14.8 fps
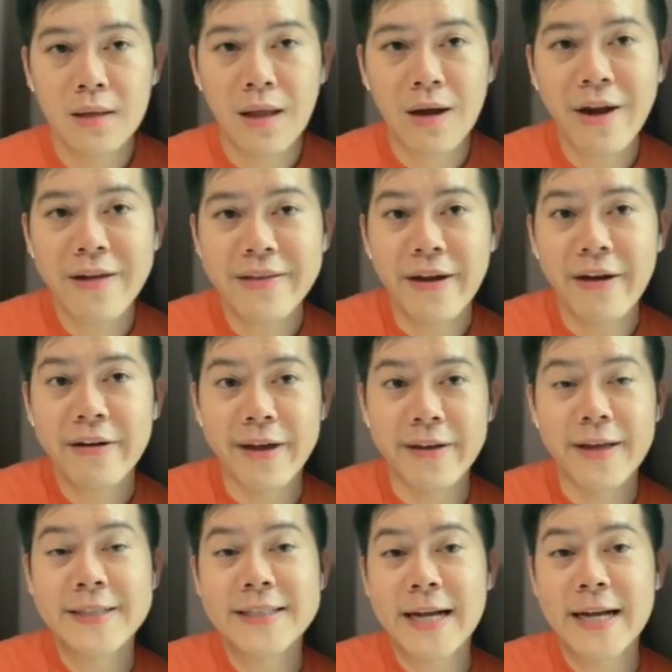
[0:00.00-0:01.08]
当然也要给
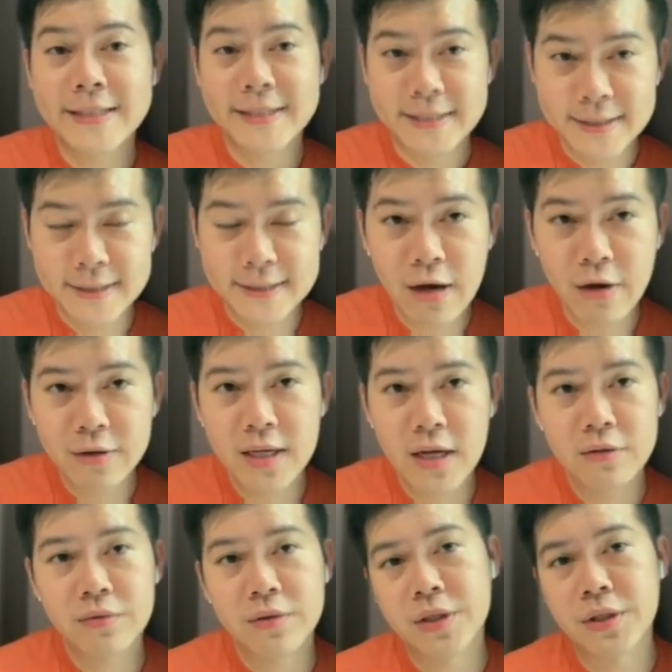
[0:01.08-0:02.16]
大家知道一
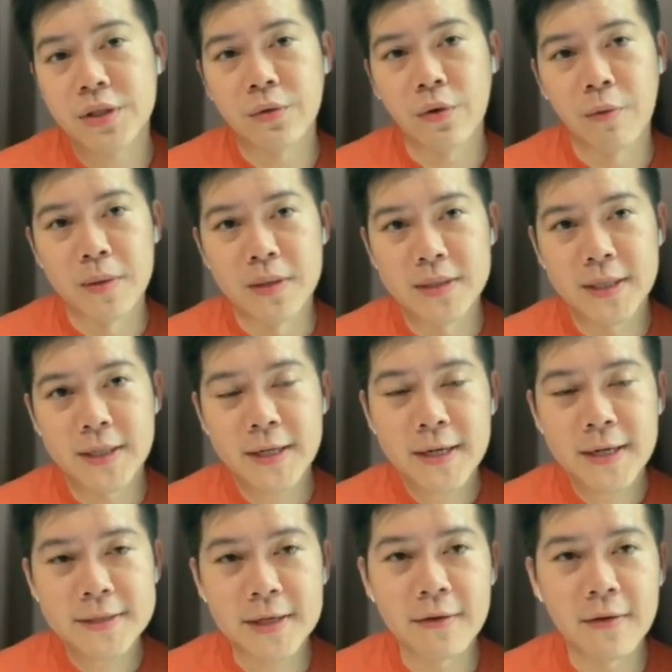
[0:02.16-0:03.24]
下，就是我们这个
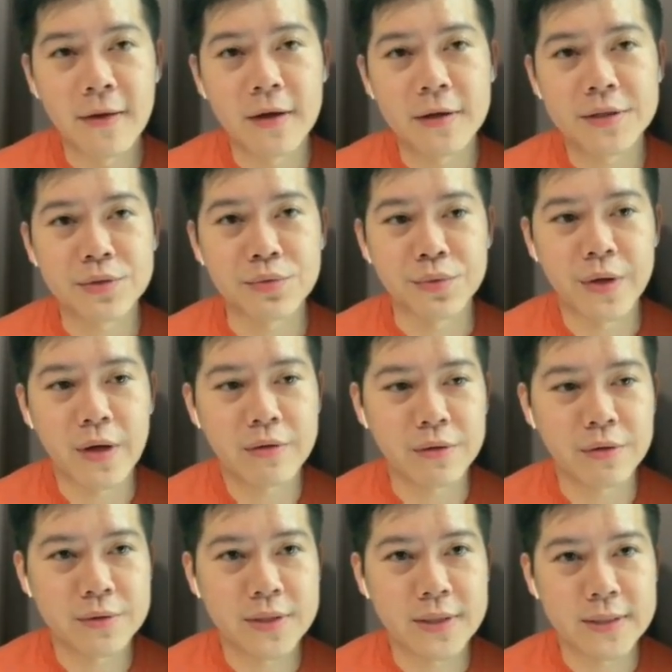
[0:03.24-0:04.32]
课程呢，主要
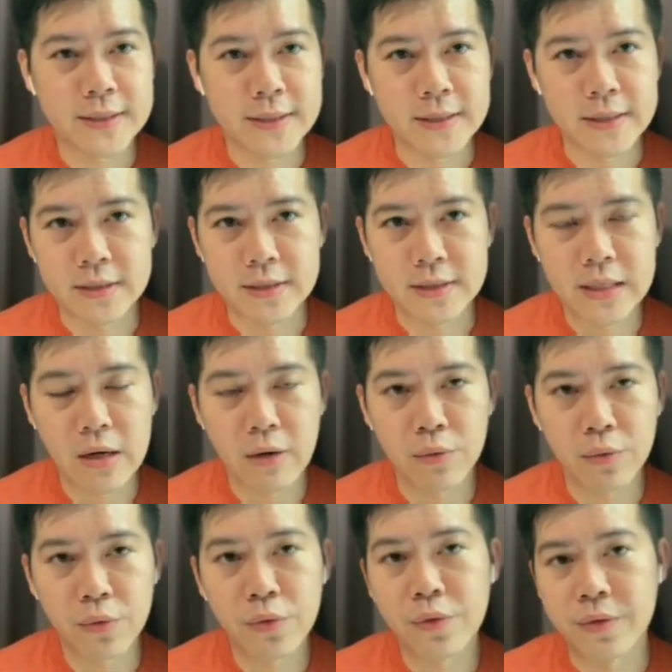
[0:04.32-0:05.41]
都是以教
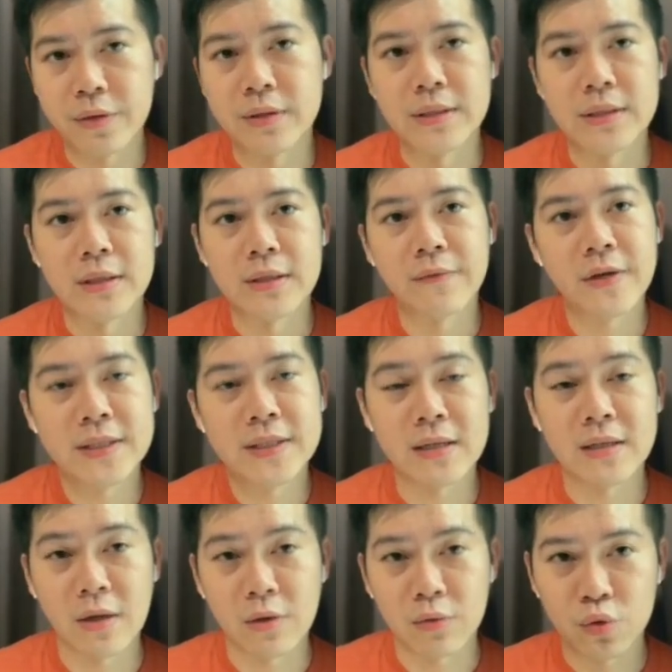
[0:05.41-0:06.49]
育以及分享
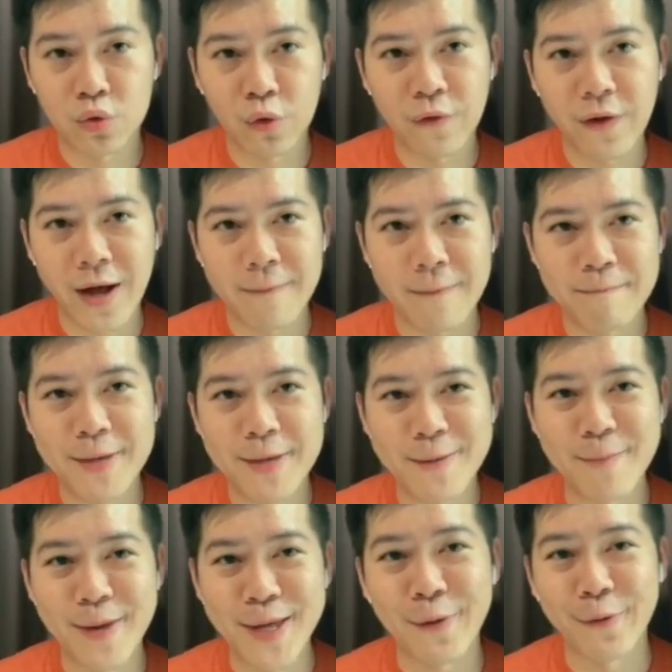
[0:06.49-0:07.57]
的角度出发，并
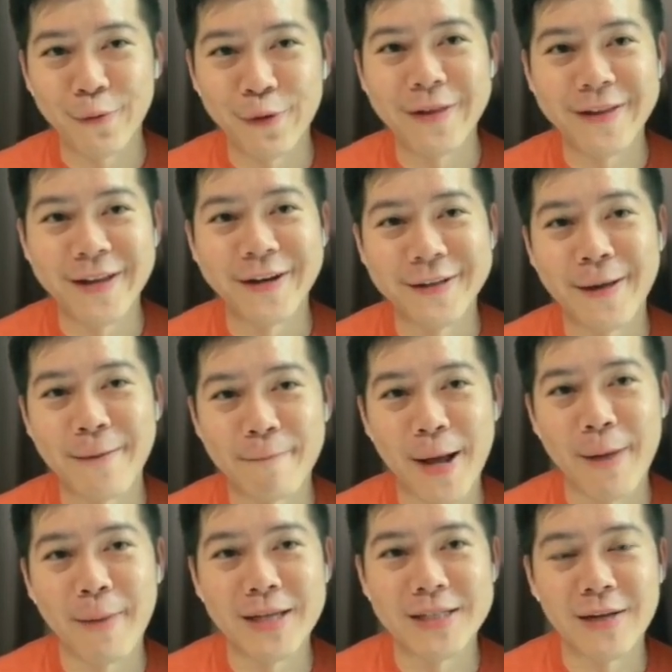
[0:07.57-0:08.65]
没有任何的买
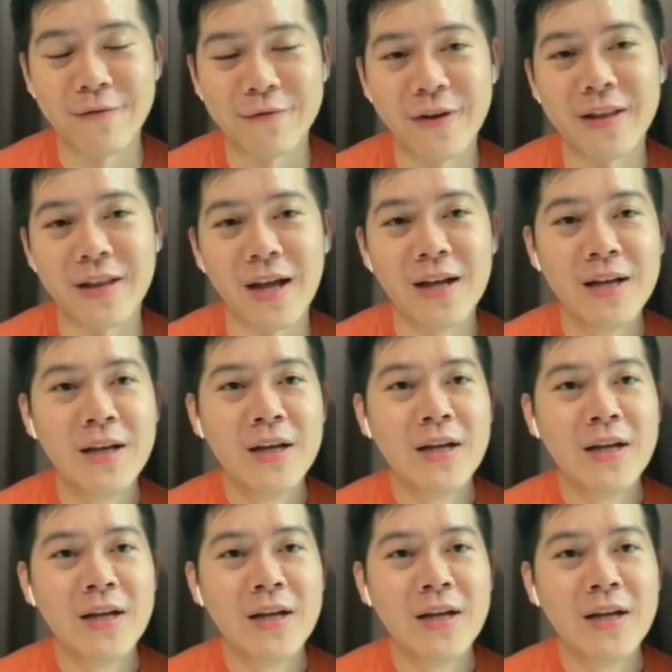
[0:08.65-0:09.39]
卖成分啊。